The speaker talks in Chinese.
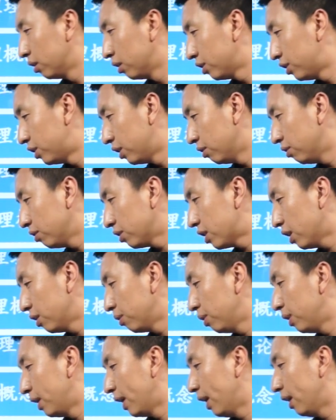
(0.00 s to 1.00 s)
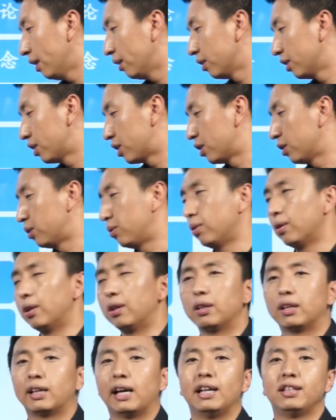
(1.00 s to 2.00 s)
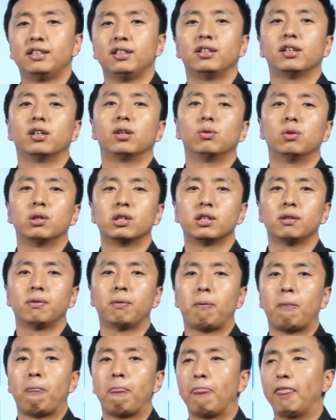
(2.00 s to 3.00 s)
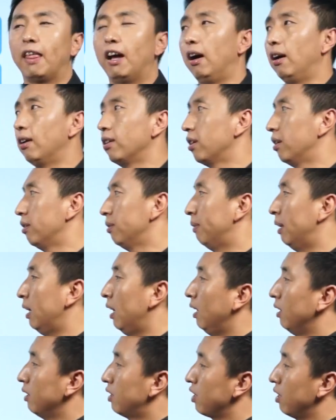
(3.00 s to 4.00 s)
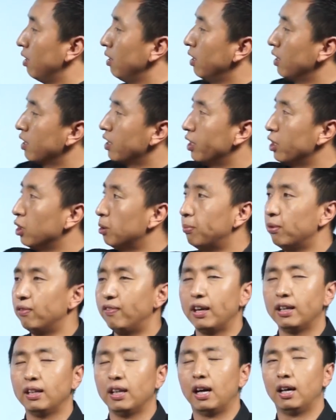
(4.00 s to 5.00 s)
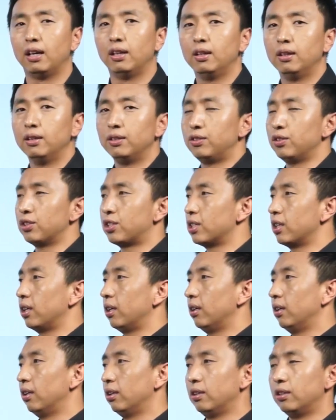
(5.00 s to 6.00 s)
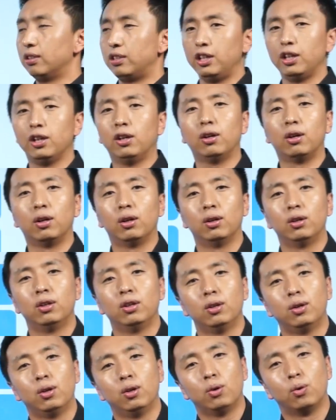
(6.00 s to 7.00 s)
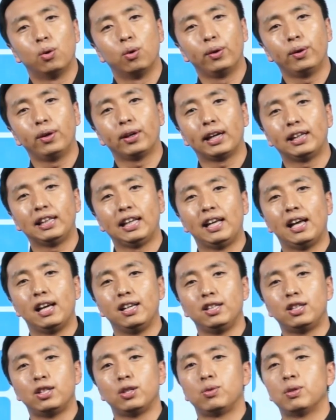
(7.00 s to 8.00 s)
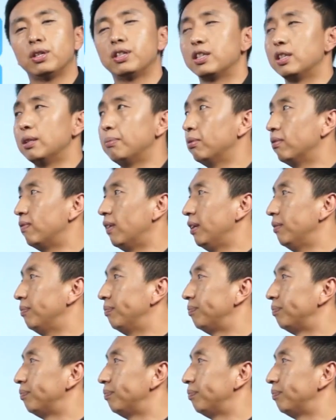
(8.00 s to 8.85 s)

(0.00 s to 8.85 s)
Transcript: 行胜于言，持续改进的一个过程。好，那么整个这六部分呢，就是今后我会跟大家一起学习的部分。